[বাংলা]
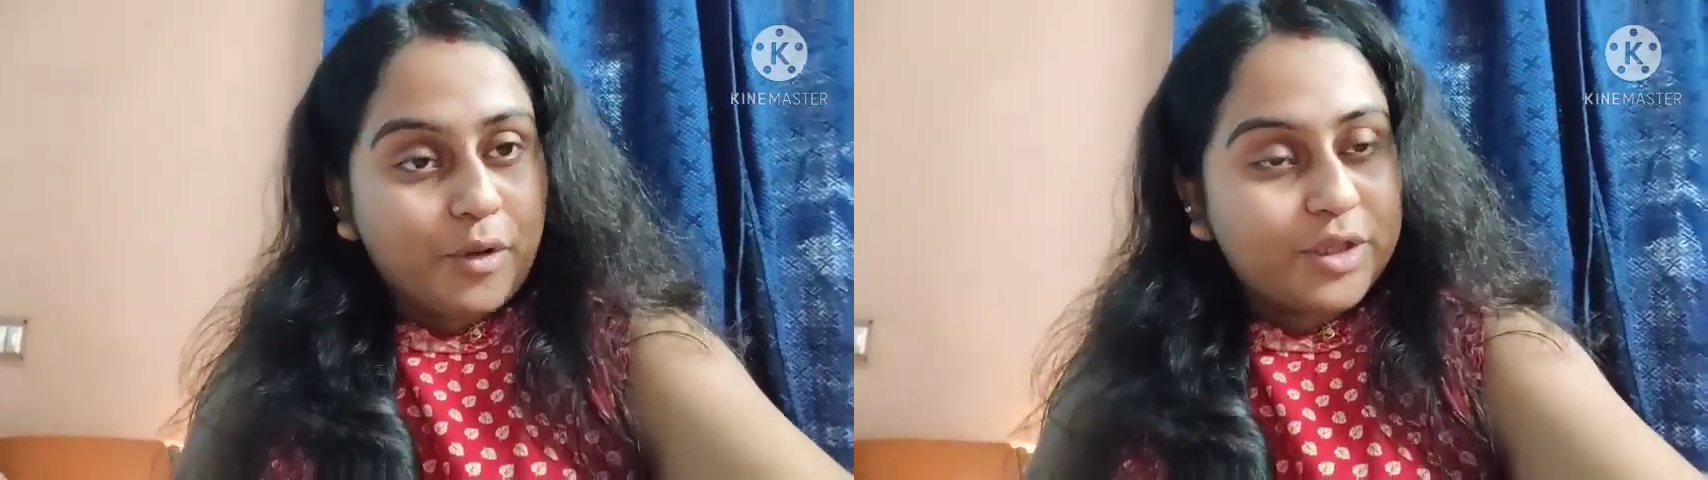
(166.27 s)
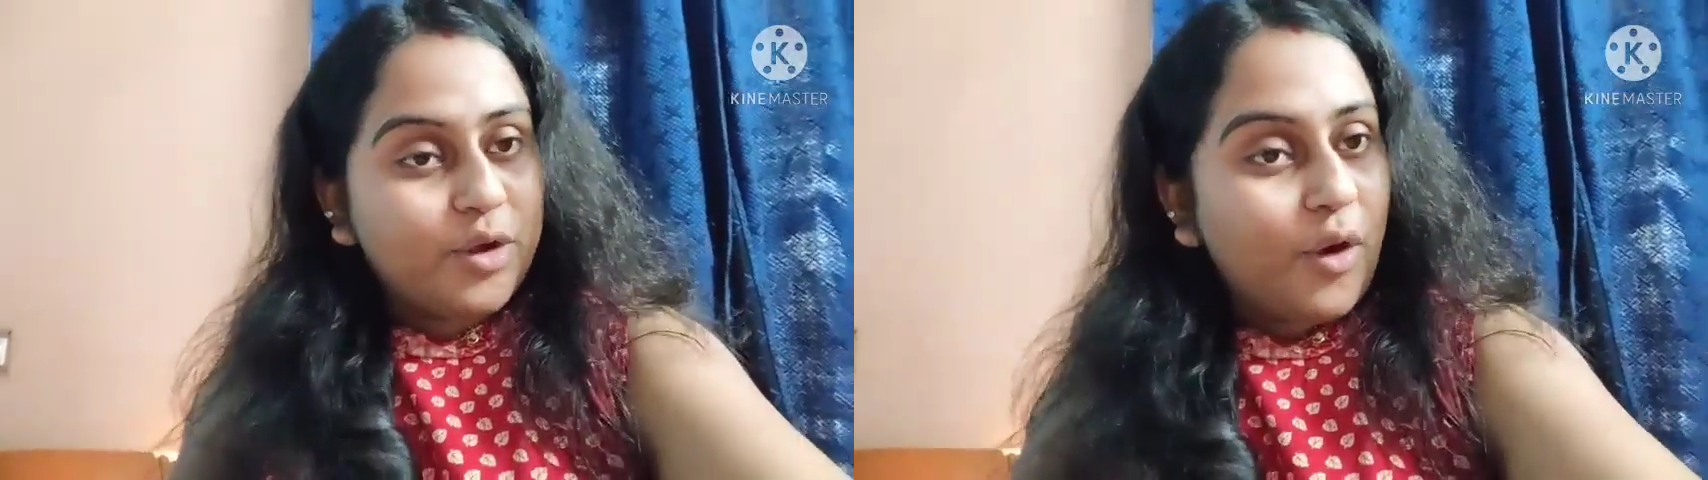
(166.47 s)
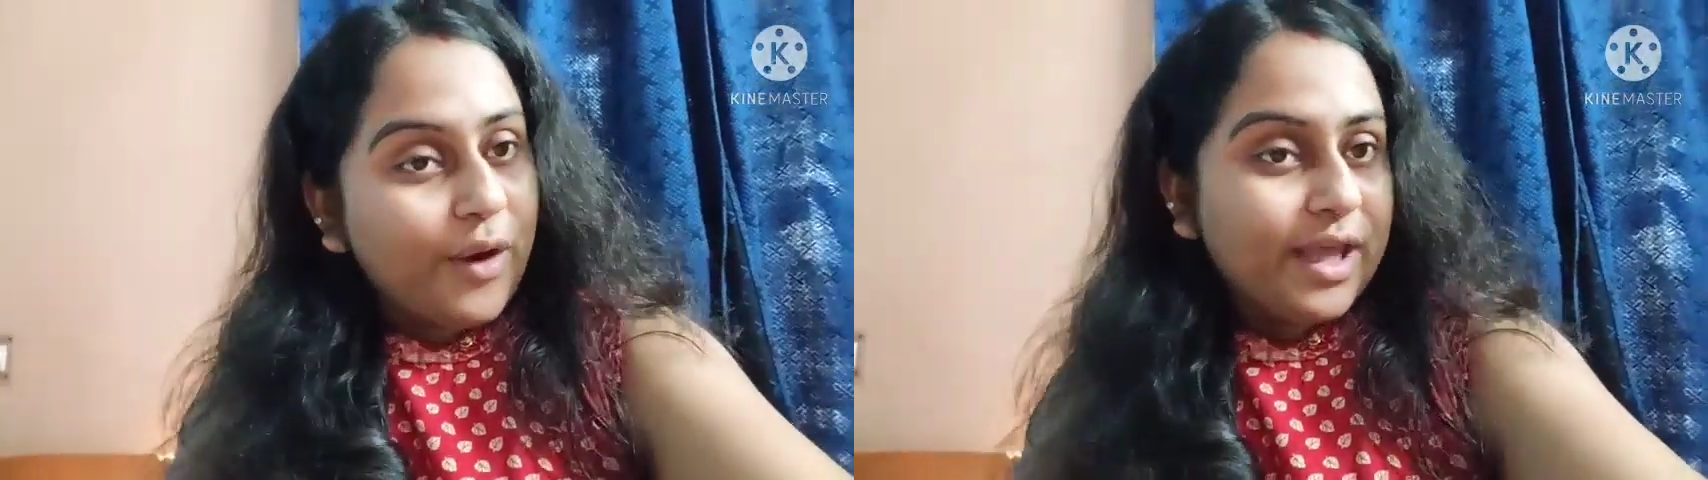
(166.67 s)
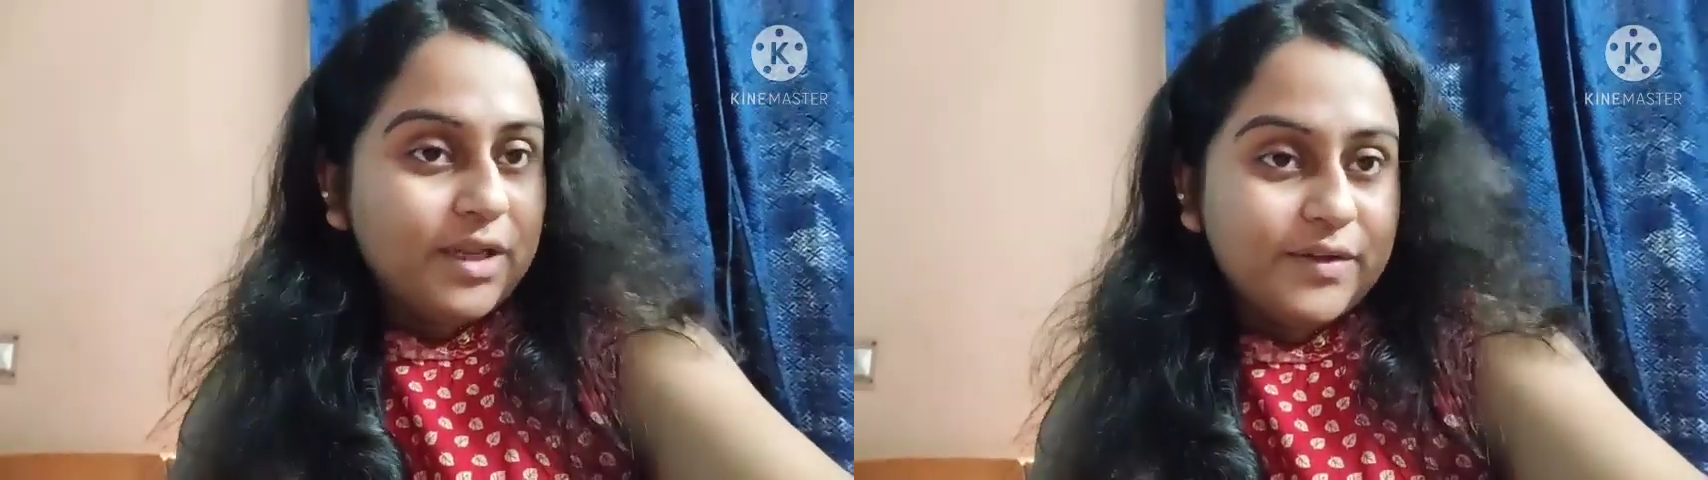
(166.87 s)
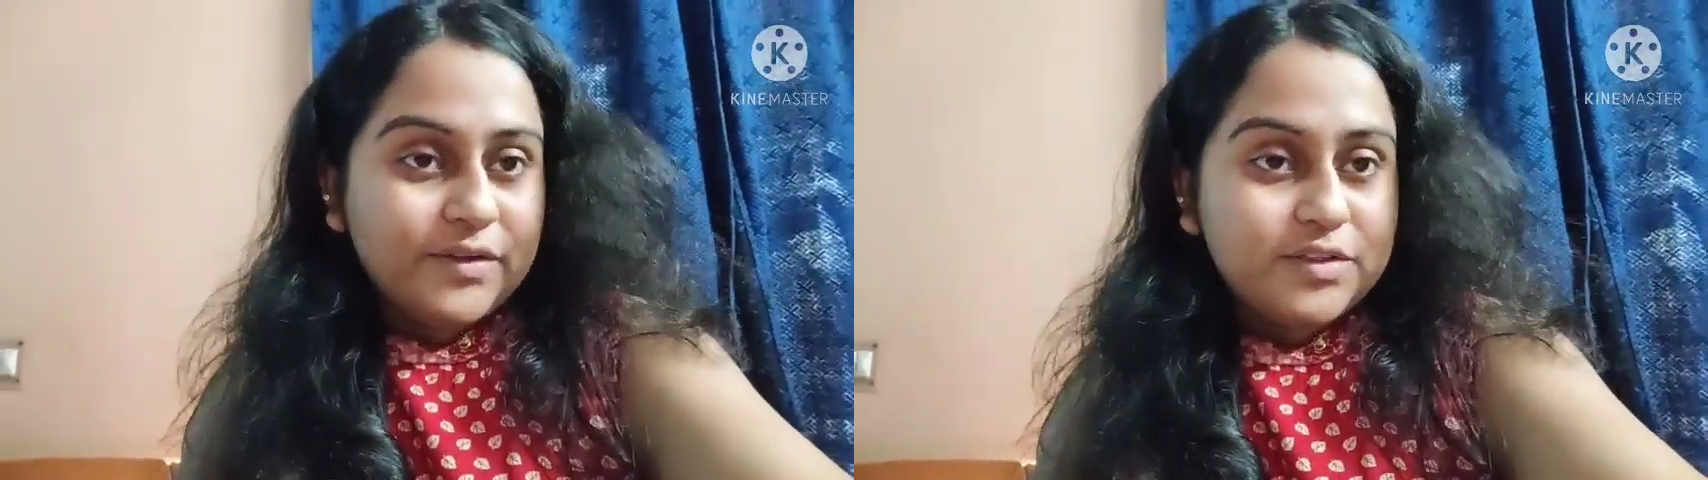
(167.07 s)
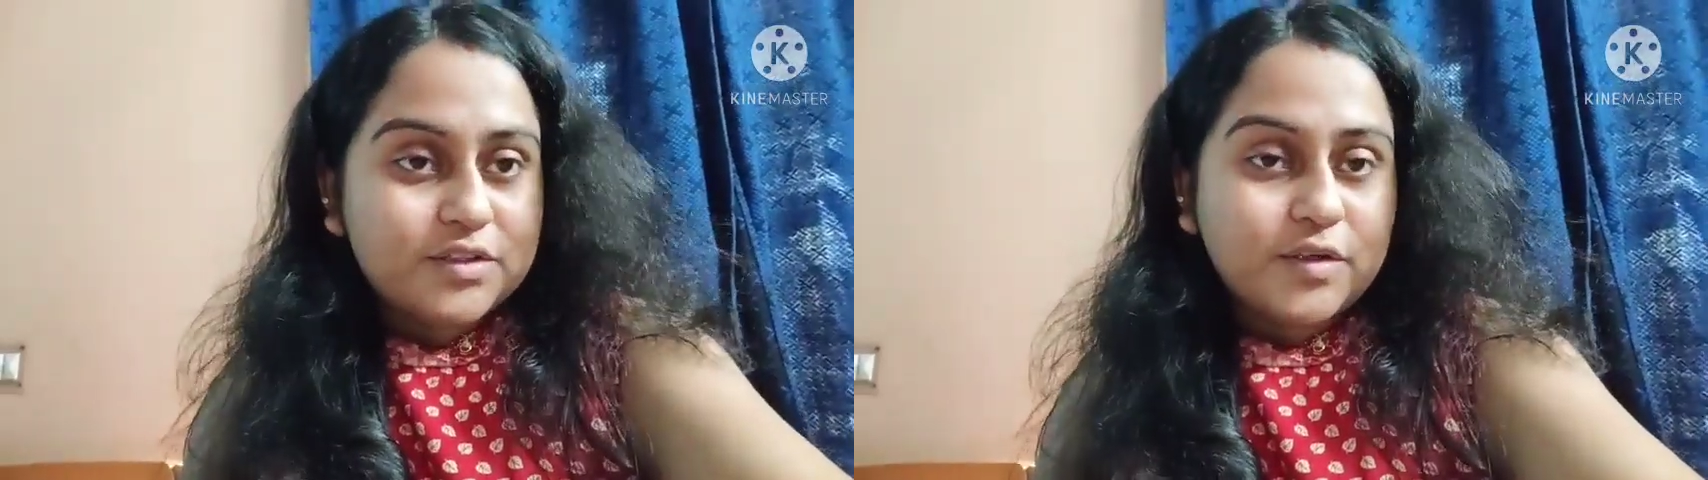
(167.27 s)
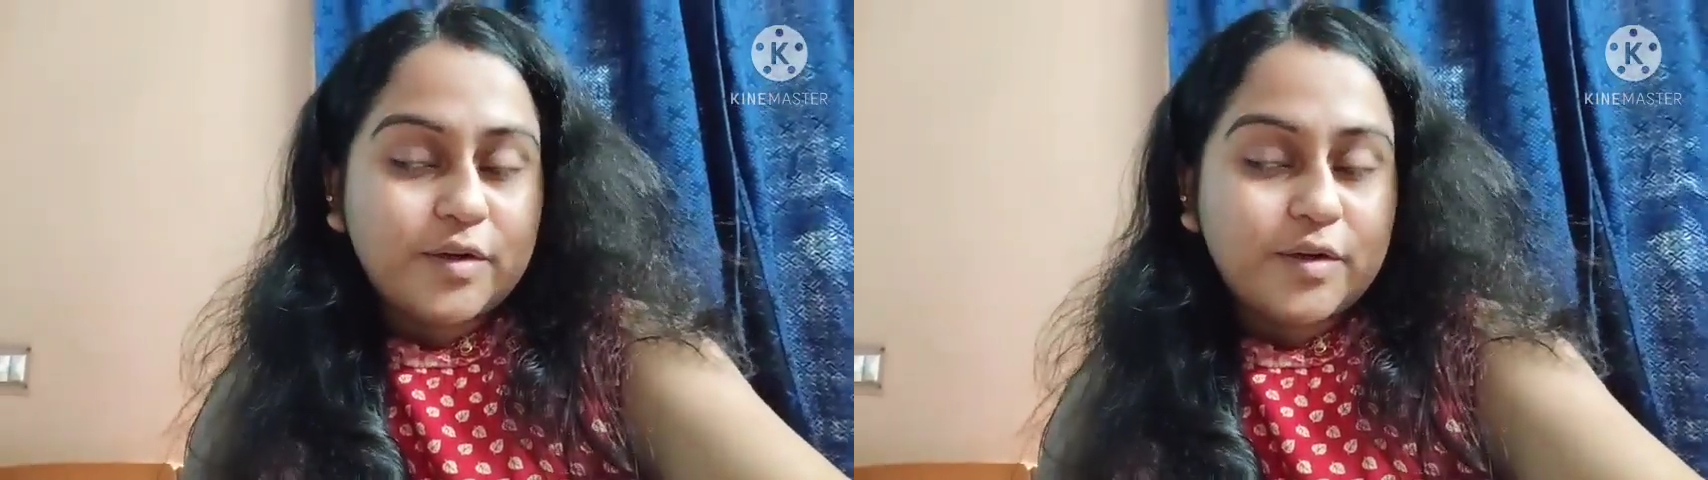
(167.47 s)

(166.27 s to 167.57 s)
বডি অয়েলও ইউজ